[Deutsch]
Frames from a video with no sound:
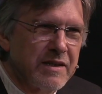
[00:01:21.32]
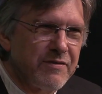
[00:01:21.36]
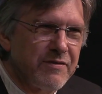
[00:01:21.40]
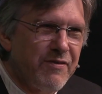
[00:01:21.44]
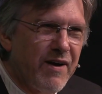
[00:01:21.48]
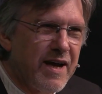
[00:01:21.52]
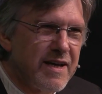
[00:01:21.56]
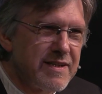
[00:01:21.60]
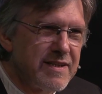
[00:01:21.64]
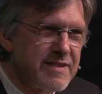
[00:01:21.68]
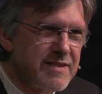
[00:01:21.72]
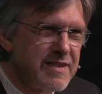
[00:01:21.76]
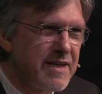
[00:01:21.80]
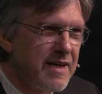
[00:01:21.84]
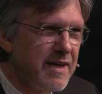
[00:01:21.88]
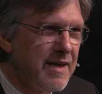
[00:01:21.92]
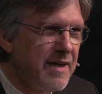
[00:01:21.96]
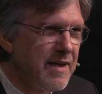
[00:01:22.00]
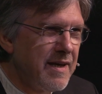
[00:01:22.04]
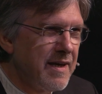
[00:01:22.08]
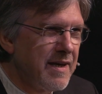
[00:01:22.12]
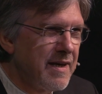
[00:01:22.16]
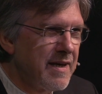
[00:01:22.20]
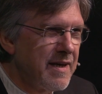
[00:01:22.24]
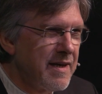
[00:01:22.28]

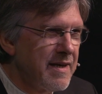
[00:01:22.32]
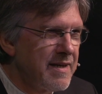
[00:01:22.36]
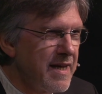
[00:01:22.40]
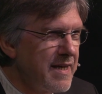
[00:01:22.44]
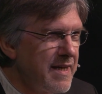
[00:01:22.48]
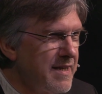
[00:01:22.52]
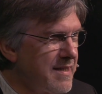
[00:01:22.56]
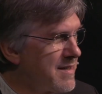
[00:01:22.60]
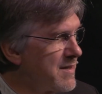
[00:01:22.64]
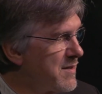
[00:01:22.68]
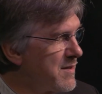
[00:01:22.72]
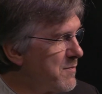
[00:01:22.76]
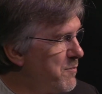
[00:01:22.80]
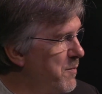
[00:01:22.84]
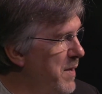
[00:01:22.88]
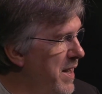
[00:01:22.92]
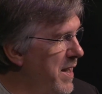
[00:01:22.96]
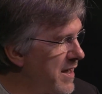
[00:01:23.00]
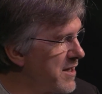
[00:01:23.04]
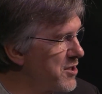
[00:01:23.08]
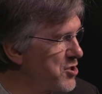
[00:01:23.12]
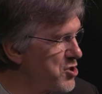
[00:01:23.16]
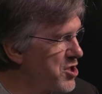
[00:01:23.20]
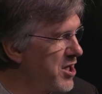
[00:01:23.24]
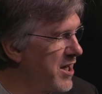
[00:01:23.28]
quasi nicht
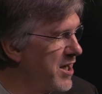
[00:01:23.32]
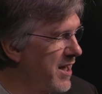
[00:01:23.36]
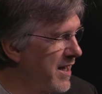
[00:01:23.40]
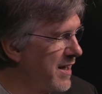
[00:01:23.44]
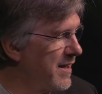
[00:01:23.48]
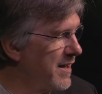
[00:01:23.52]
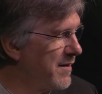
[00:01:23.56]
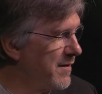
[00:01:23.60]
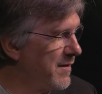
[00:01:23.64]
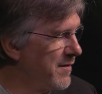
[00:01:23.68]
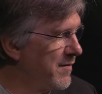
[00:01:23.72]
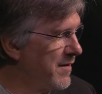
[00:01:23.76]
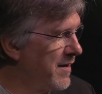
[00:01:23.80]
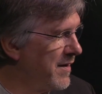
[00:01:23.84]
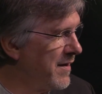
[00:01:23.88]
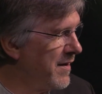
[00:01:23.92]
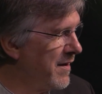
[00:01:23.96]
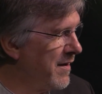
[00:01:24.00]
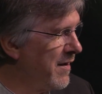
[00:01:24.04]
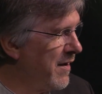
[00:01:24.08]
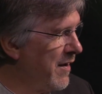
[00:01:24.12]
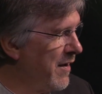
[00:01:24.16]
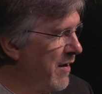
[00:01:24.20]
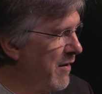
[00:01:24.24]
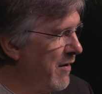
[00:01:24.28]
mehr geschehen,
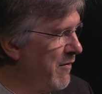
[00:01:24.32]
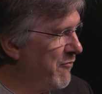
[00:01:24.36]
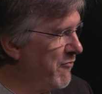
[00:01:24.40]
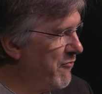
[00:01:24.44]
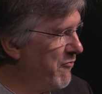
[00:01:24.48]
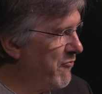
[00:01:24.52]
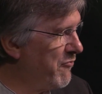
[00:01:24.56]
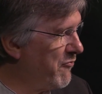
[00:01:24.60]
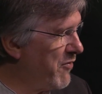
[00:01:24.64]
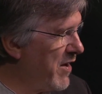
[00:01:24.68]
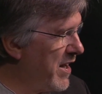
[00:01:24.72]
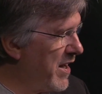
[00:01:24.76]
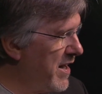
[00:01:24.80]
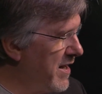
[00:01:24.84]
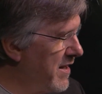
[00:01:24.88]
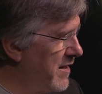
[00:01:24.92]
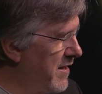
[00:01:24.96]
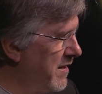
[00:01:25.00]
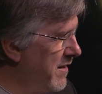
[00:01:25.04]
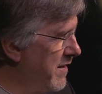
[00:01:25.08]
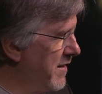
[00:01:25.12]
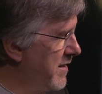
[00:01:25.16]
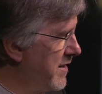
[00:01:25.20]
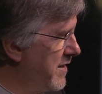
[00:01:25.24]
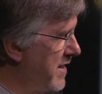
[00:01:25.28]

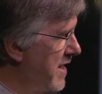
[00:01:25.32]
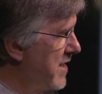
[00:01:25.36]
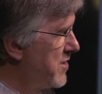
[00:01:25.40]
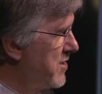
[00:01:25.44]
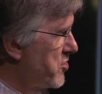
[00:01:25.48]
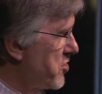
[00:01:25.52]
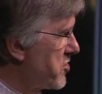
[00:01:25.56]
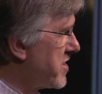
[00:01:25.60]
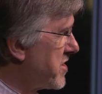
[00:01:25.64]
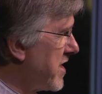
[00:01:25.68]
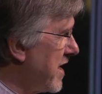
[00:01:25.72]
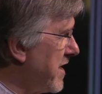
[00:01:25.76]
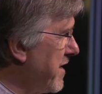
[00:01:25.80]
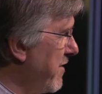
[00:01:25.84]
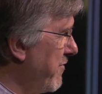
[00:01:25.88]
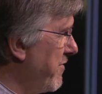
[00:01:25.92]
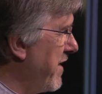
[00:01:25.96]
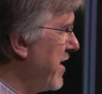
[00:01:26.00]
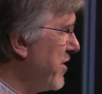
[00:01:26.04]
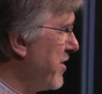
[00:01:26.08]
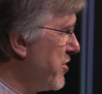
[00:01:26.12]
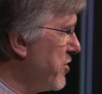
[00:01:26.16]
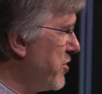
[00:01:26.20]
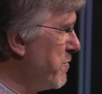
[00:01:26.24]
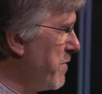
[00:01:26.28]
weil Jesus ja
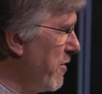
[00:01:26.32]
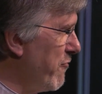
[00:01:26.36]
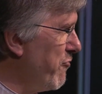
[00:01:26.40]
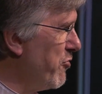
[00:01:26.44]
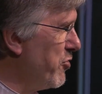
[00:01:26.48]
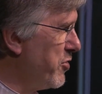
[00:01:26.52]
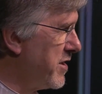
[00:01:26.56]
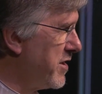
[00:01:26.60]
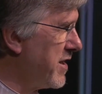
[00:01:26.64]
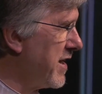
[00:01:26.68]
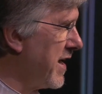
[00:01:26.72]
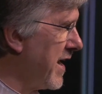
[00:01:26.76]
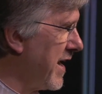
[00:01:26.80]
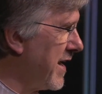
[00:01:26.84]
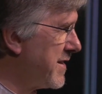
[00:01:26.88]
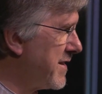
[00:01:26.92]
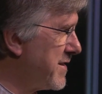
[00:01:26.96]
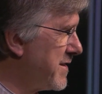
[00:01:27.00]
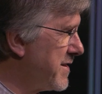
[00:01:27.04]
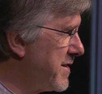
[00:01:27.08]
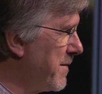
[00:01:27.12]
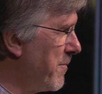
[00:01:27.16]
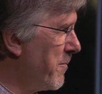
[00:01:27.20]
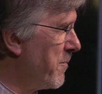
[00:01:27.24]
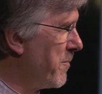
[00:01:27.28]
die Welt überwunden
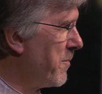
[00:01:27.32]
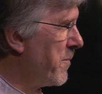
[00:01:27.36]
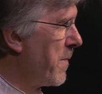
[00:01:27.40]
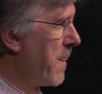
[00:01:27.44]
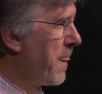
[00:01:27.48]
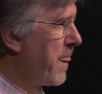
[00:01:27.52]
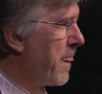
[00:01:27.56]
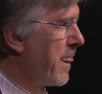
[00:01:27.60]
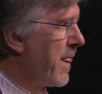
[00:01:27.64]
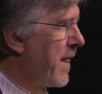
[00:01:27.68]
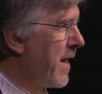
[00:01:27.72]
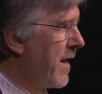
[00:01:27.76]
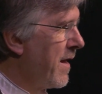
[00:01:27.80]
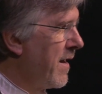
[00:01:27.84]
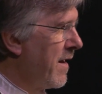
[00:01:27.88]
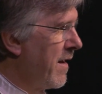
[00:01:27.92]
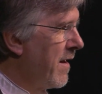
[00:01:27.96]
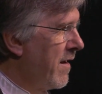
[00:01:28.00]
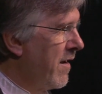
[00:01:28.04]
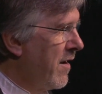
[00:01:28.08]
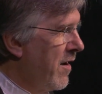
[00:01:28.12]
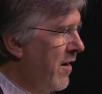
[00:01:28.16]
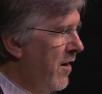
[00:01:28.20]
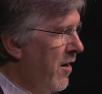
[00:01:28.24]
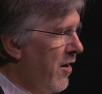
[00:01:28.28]
hat?
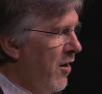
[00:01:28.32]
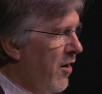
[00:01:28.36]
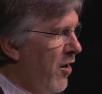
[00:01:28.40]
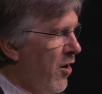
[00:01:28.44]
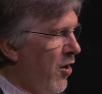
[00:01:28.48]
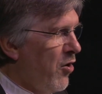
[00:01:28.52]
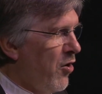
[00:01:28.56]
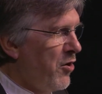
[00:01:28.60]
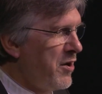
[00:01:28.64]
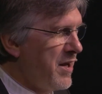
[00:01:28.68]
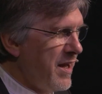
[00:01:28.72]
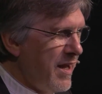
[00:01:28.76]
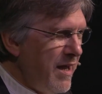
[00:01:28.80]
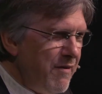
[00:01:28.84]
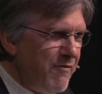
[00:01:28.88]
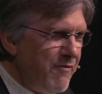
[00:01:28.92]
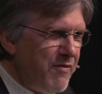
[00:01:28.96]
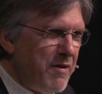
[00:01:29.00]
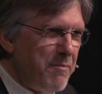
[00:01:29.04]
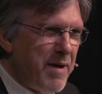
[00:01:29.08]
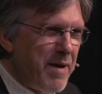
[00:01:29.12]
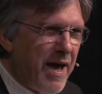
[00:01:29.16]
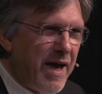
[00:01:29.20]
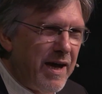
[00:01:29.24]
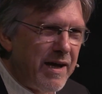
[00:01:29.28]
Und
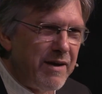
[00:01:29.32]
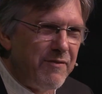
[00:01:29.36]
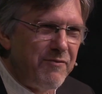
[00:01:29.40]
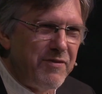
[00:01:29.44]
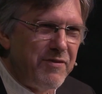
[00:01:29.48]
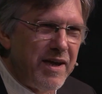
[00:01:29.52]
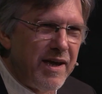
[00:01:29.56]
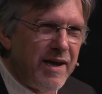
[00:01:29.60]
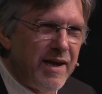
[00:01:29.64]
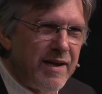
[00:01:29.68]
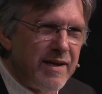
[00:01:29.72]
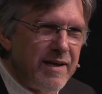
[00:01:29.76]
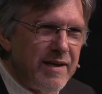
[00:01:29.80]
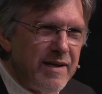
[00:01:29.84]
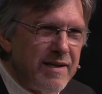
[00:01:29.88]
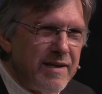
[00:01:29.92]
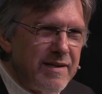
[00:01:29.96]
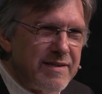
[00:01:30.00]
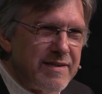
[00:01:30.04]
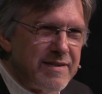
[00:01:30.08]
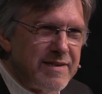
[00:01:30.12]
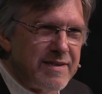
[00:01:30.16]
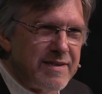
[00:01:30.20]
irgendwie merken wir,